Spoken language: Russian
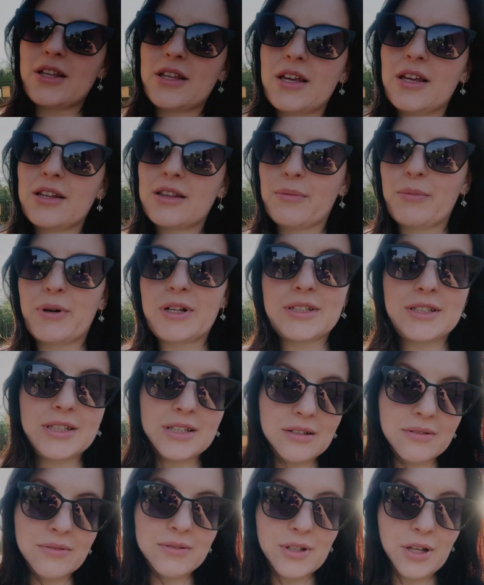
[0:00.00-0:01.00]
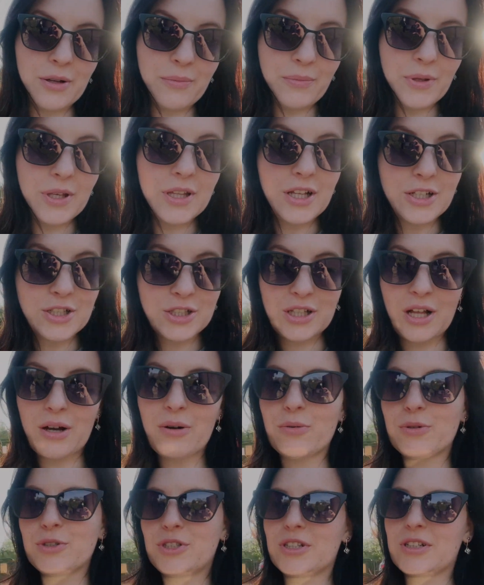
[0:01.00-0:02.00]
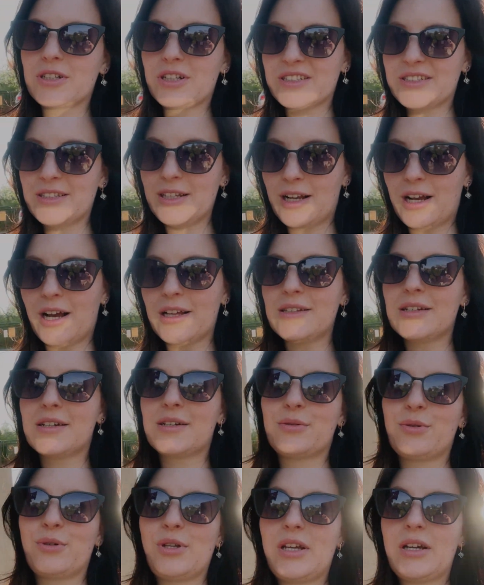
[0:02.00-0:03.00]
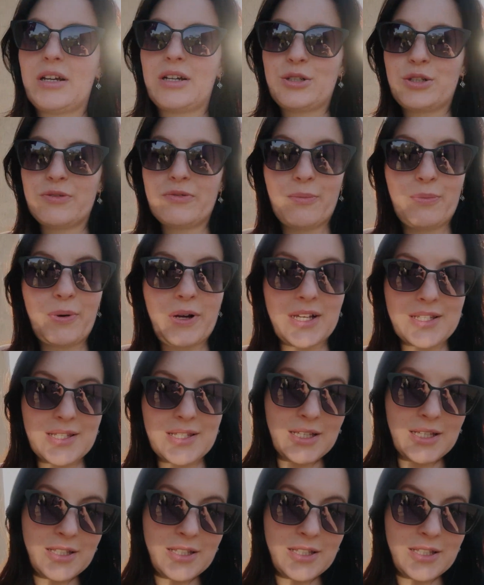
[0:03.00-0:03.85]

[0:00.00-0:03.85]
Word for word: не домонтировано, и нашла очень классные кадры, которые я хочу вам показать.